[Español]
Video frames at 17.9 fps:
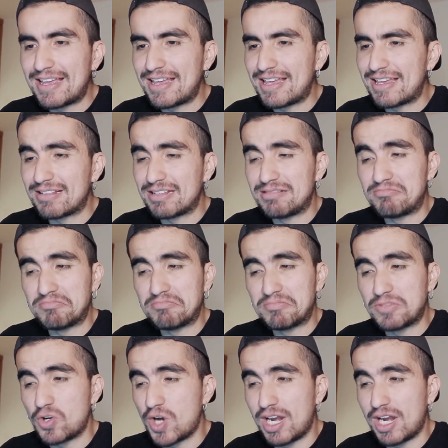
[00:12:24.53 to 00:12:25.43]
Eh,
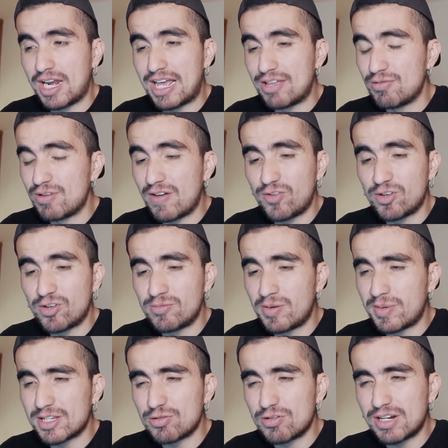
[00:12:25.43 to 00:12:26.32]
ojalá de una
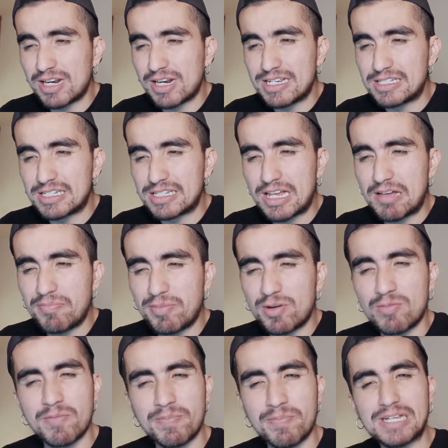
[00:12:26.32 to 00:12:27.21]
forma más organizada,
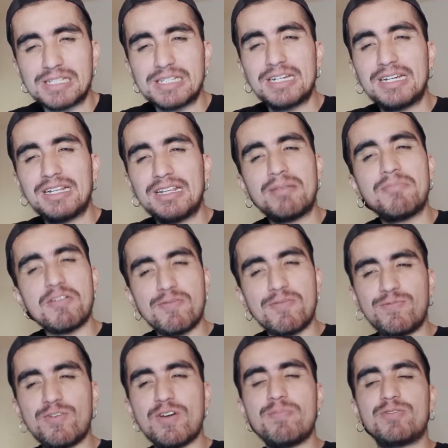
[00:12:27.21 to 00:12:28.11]
pero me parece que
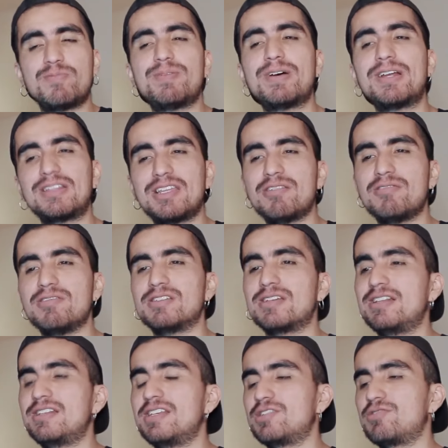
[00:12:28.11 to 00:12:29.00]
también fue por parte de
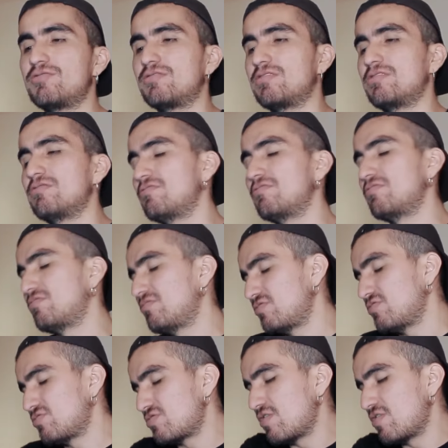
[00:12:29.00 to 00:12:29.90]
Visa el desorden. No,
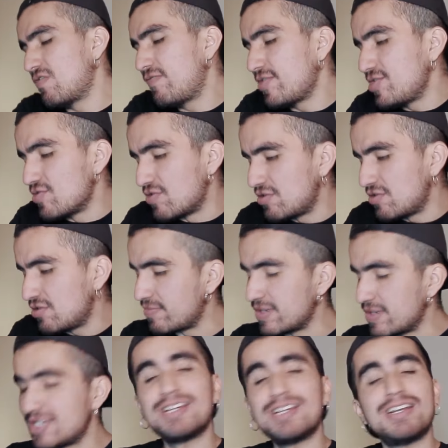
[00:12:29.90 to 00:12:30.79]
no solo fui yo, no
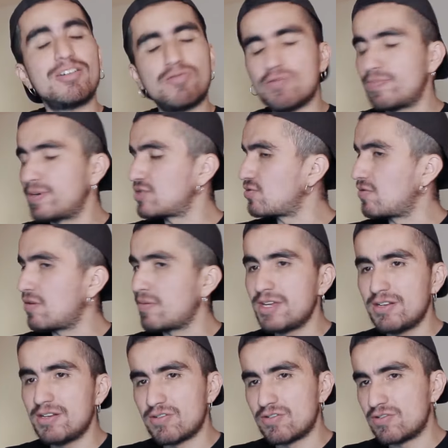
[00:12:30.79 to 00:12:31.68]
me echen la culpa solo a
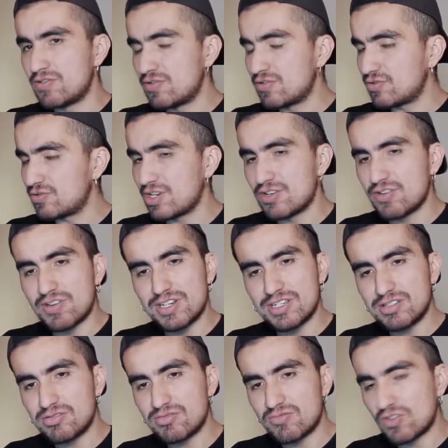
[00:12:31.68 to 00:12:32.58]
mí. No, no, no,
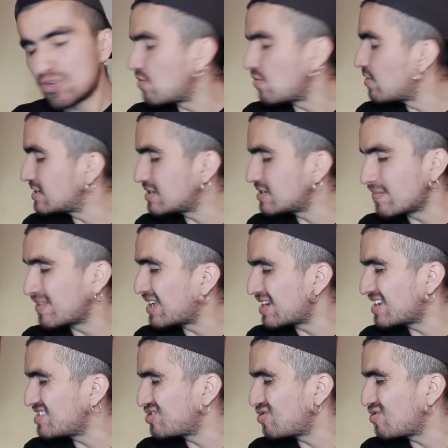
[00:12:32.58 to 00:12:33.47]
señores, no voy a
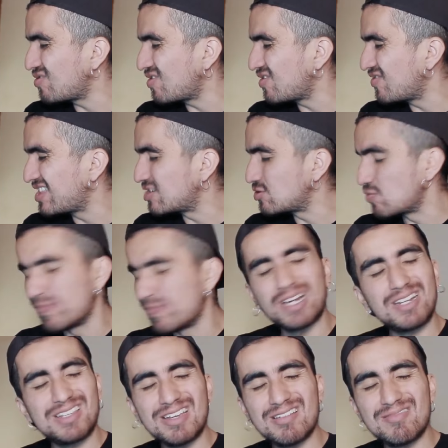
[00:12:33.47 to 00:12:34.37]
aceptar esto de su
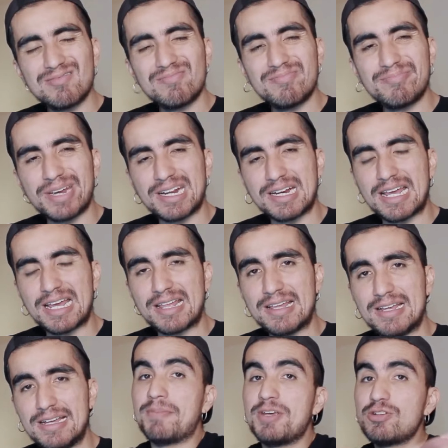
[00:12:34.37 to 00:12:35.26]
parte para
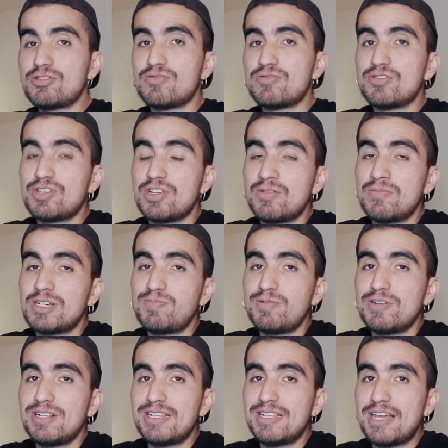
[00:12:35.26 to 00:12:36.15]
nada. Amigos, no siendo
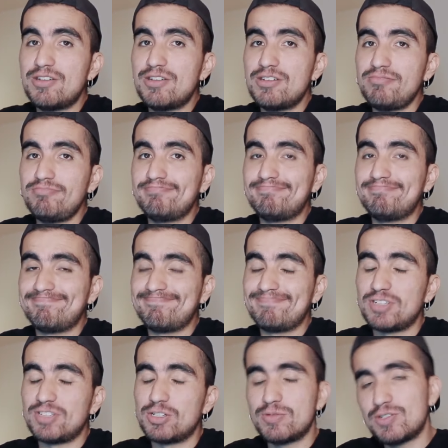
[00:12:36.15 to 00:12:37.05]
más por el día de hoy.
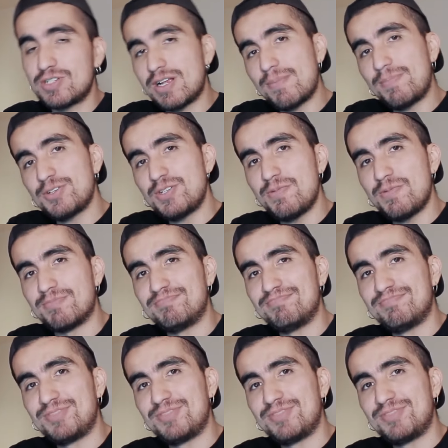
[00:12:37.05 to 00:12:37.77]
Nos vemos a la próxima.